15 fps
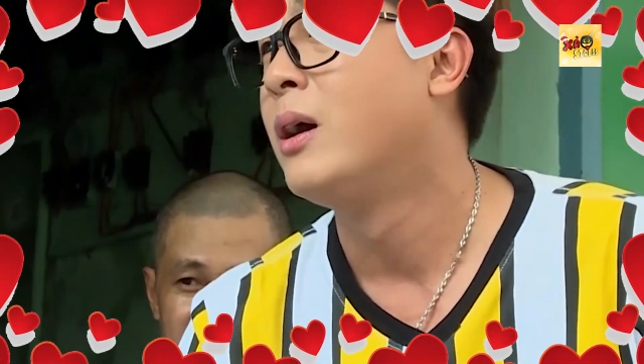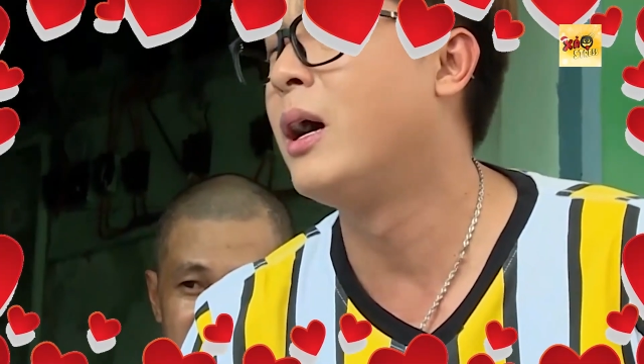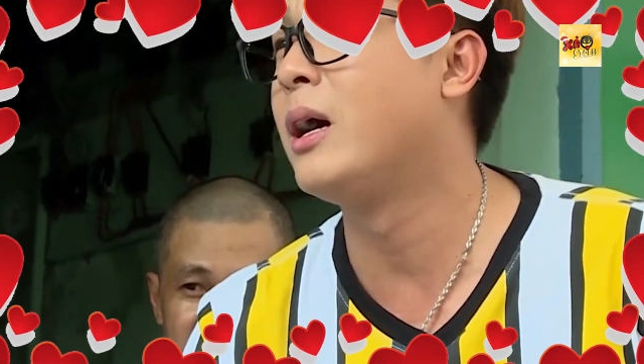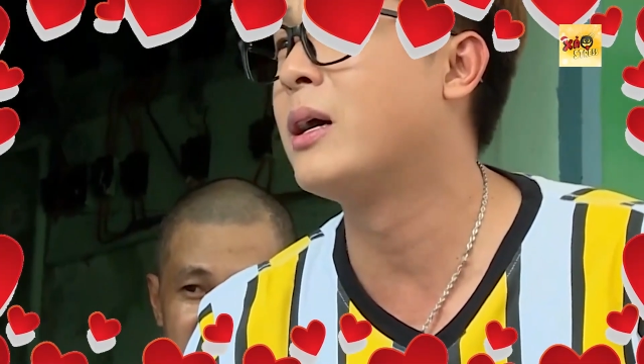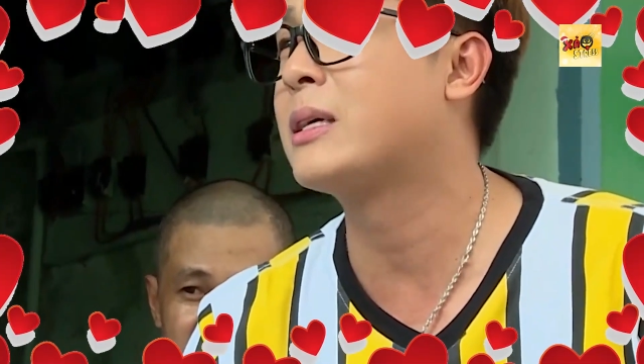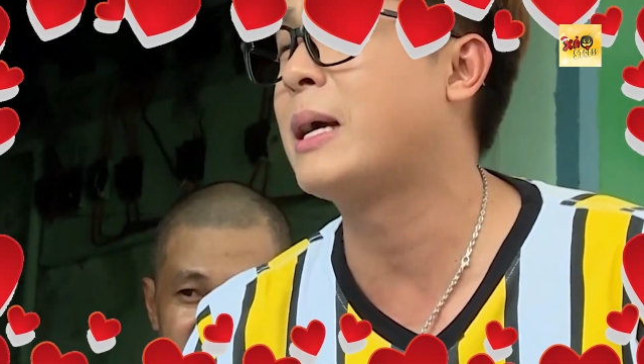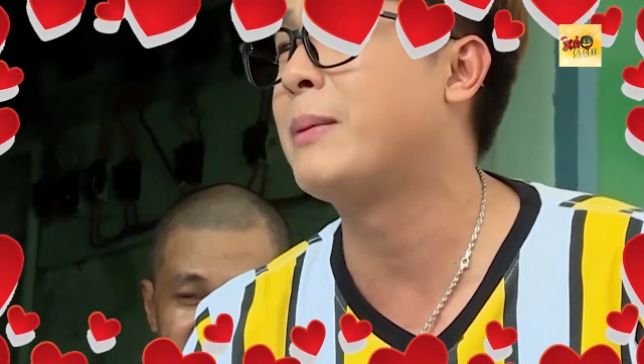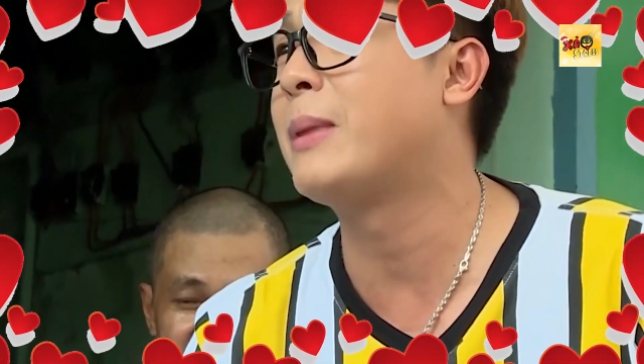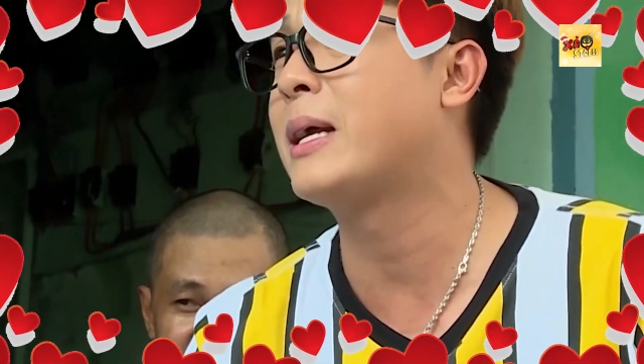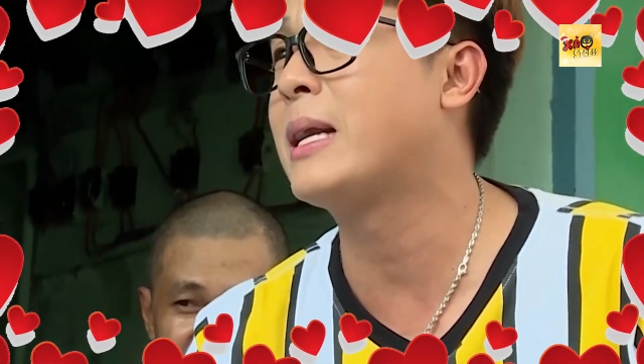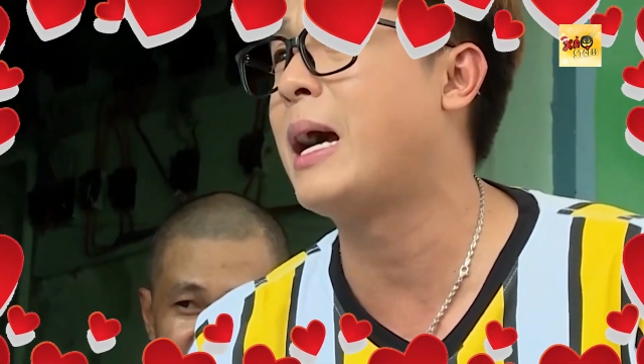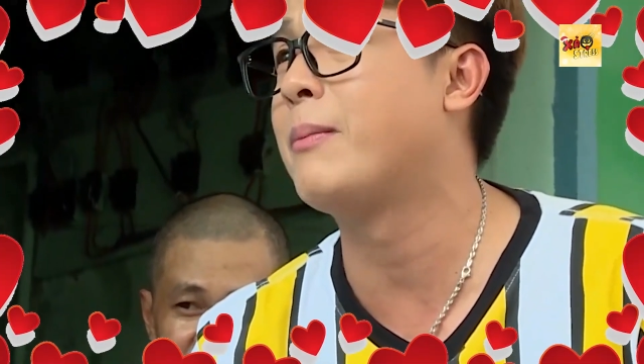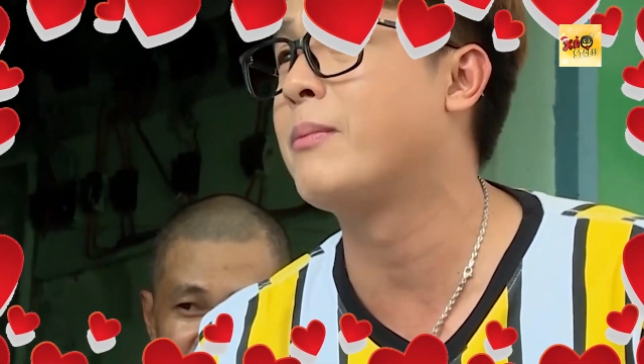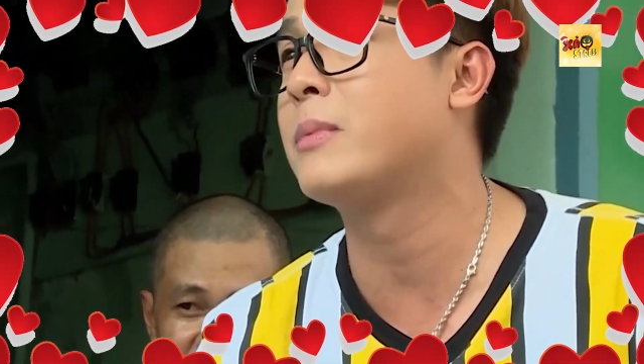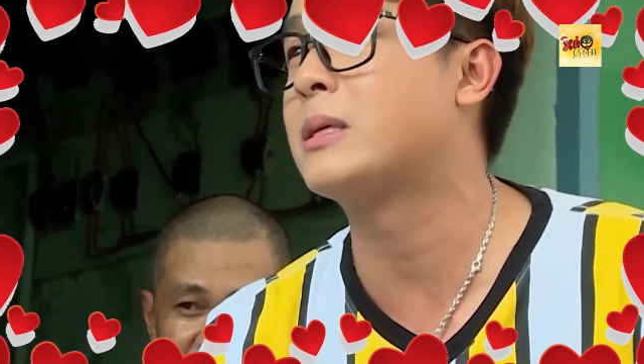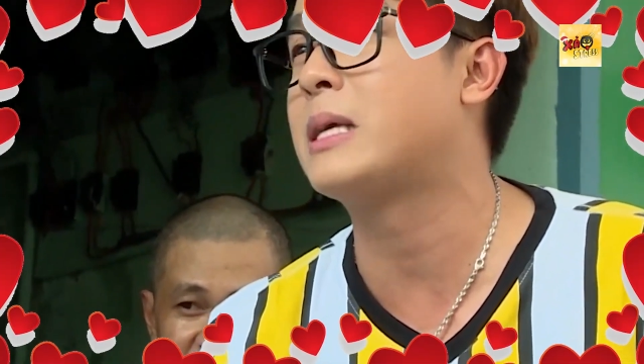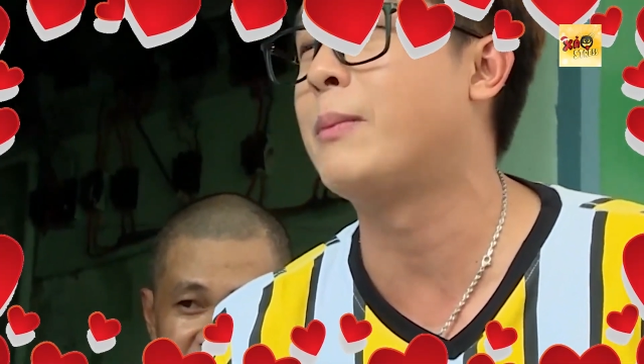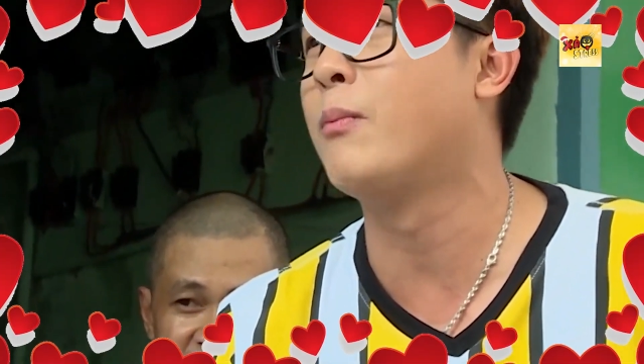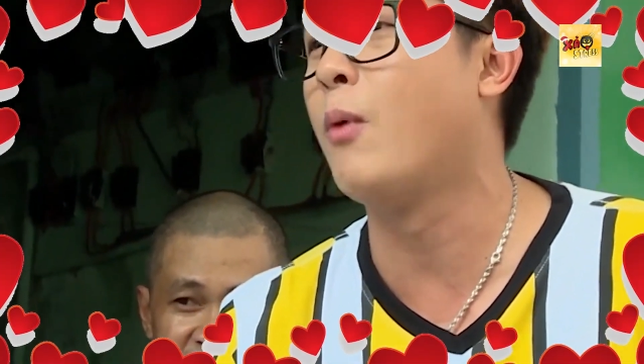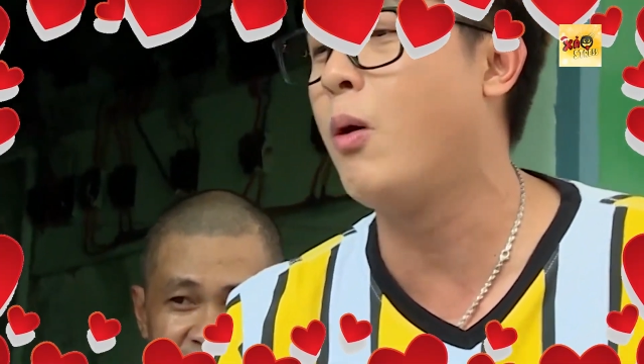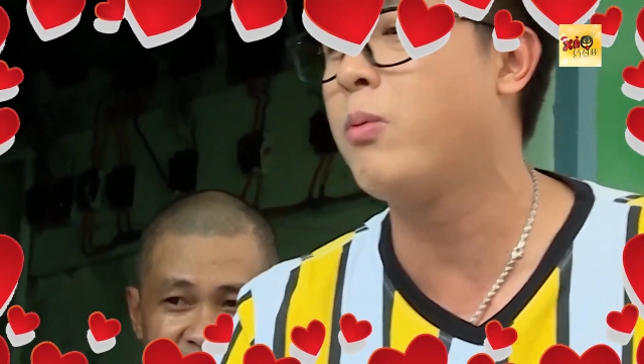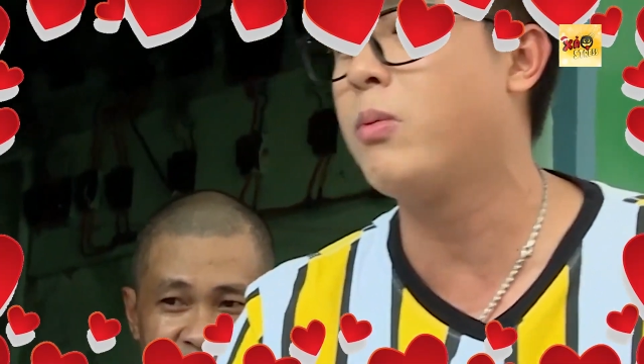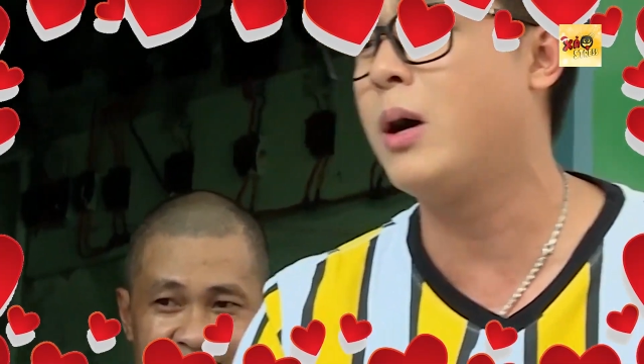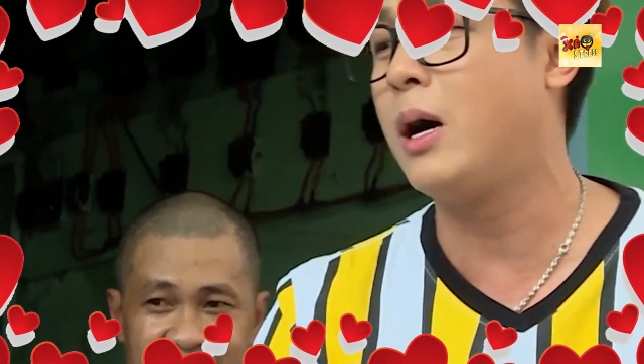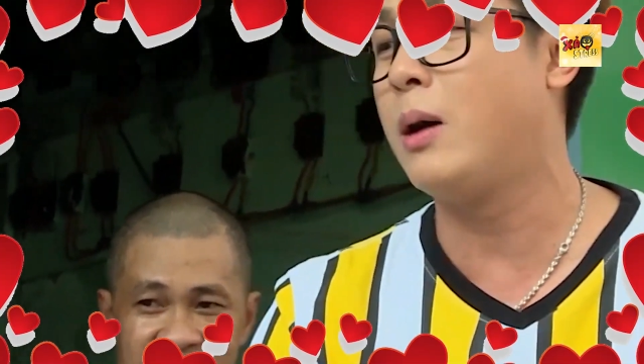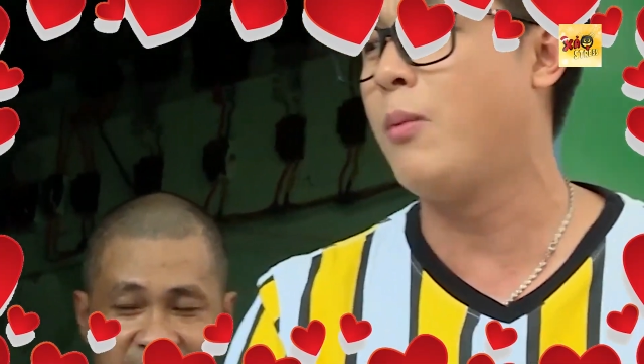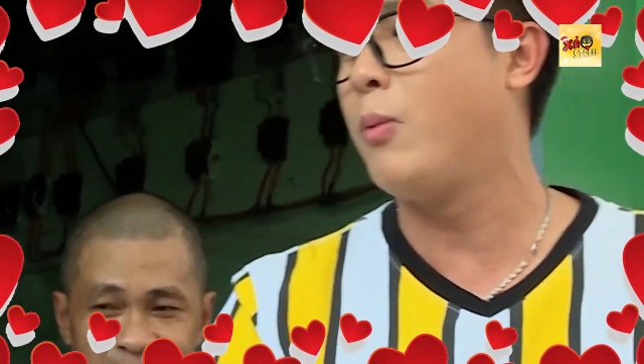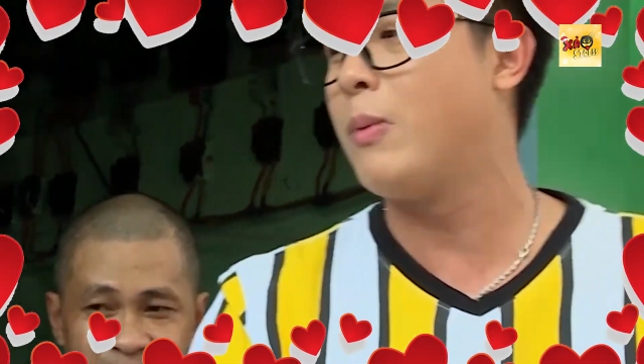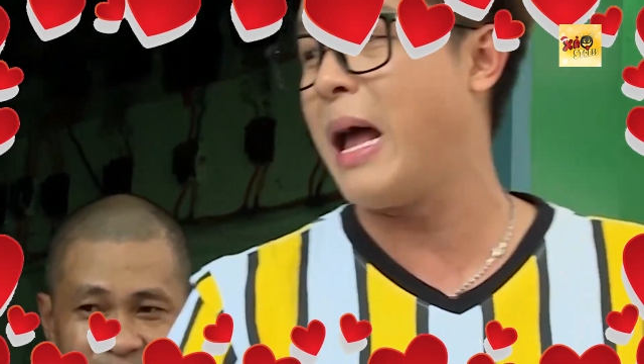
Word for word: Ờ, một trăm lẻ năm, một trăm bốn mươi